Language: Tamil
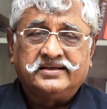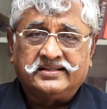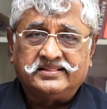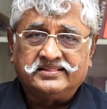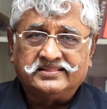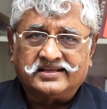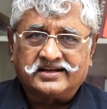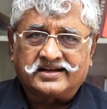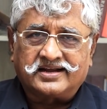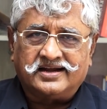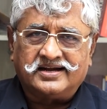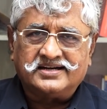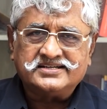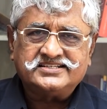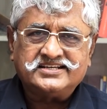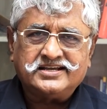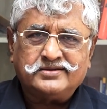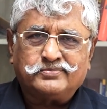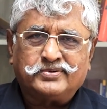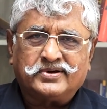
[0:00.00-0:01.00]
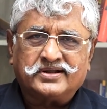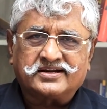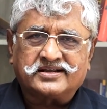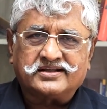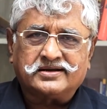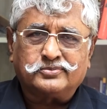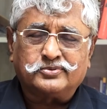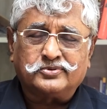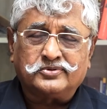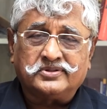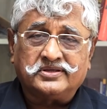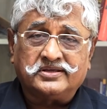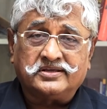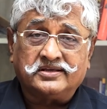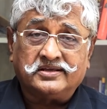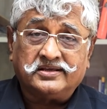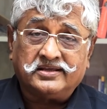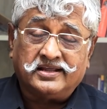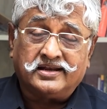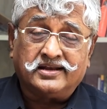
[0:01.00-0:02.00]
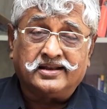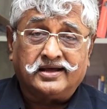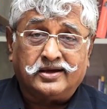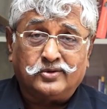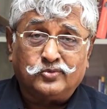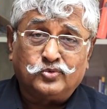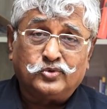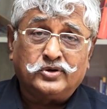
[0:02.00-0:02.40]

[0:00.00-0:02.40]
இந்த காட்சியை பார்க்கிற போது எல்லா